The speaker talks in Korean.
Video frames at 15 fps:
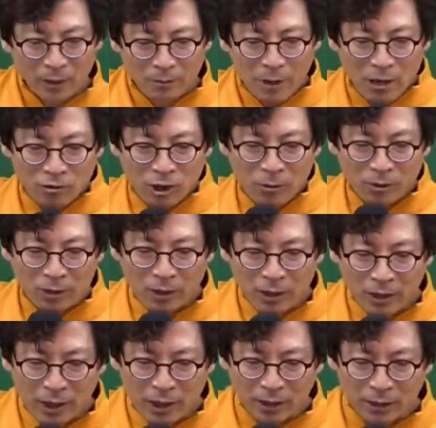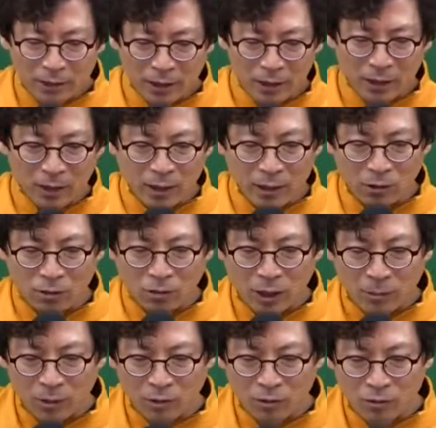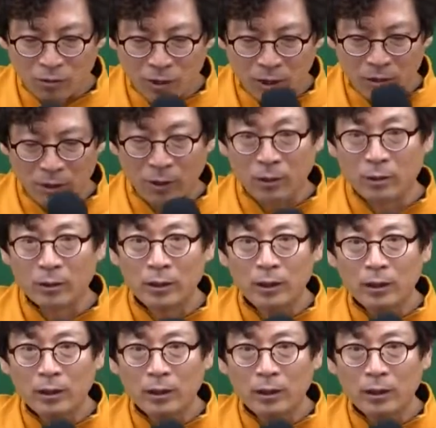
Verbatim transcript: 말소회복등기란 실체관계가 존재함에도 불구하고요.